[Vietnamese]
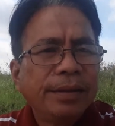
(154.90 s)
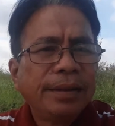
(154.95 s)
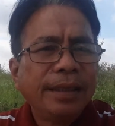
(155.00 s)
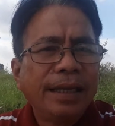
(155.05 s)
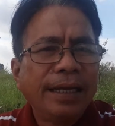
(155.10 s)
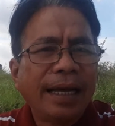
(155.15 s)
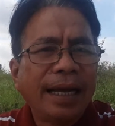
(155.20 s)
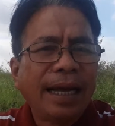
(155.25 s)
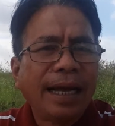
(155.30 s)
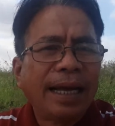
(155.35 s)

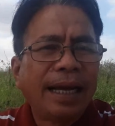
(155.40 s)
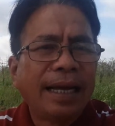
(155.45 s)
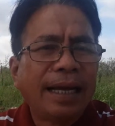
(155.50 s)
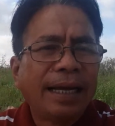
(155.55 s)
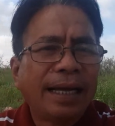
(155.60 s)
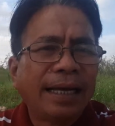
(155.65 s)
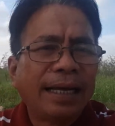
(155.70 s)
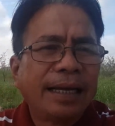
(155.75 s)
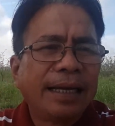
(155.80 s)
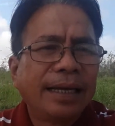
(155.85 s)
thì
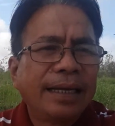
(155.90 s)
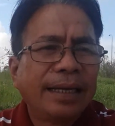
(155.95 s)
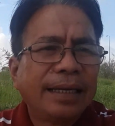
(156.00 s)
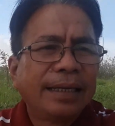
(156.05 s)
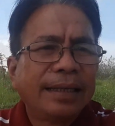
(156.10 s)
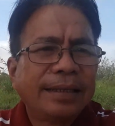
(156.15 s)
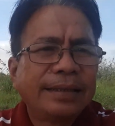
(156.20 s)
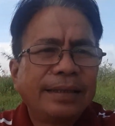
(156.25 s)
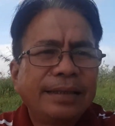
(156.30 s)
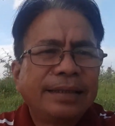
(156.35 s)

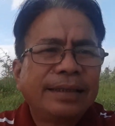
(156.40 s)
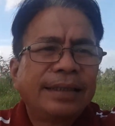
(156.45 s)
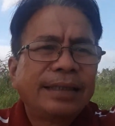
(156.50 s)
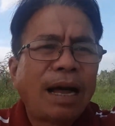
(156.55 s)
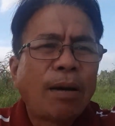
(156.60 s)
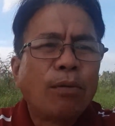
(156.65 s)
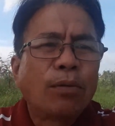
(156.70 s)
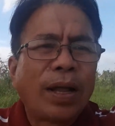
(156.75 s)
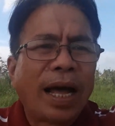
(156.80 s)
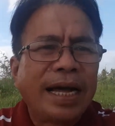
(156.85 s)
à,
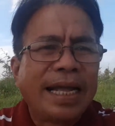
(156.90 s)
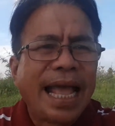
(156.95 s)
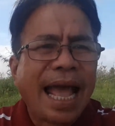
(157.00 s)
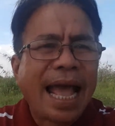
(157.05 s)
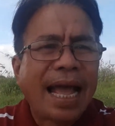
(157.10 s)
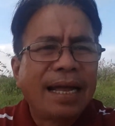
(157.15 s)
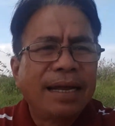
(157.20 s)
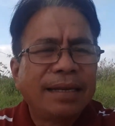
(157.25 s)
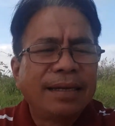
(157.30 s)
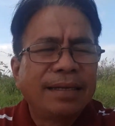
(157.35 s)
sau một thời
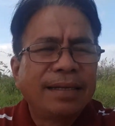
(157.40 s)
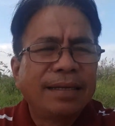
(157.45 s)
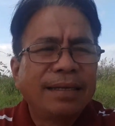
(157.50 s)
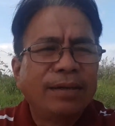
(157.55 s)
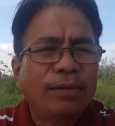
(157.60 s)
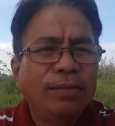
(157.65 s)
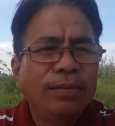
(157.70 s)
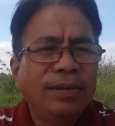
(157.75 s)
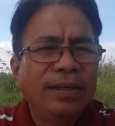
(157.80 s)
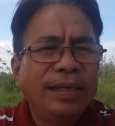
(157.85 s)
gian thì
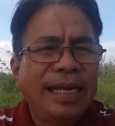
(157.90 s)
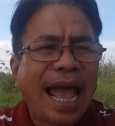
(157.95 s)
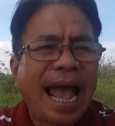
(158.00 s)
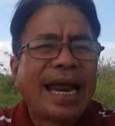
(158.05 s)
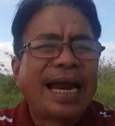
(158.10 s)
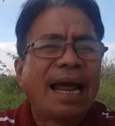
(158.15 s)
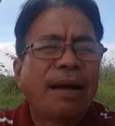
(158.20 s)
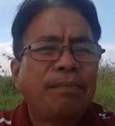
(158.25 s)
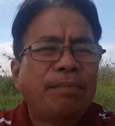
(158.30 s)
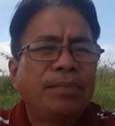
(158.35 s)
cũng
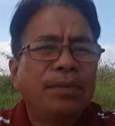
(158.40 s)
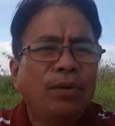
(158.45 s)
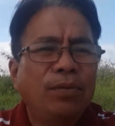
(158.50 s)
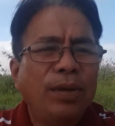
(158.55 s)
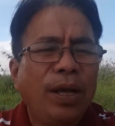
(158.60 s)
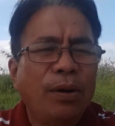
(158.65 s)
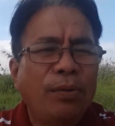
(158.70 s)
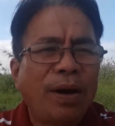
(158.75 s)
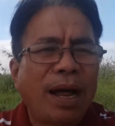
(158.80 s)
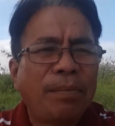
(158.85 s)
vài năm
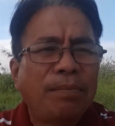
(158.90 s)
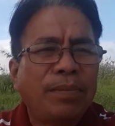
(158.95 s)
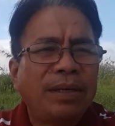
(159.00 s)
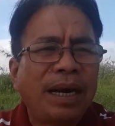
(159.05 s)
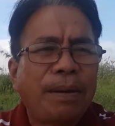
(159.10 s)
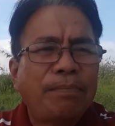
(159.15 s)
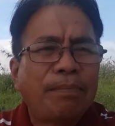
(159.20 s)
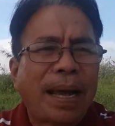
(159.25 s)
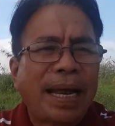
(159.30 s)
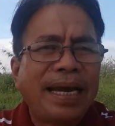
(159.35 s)
cũng nhiều năm
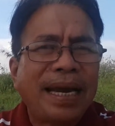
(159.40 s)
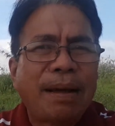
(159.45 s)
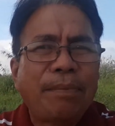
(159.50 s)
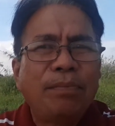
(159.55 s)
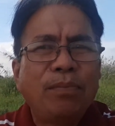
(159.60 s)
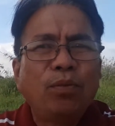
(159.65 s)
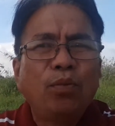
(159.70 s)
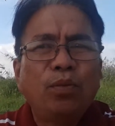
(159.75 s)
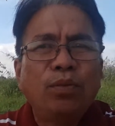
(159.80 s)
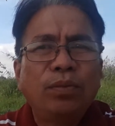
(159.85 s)
năm bảy
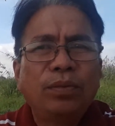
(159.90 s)
năm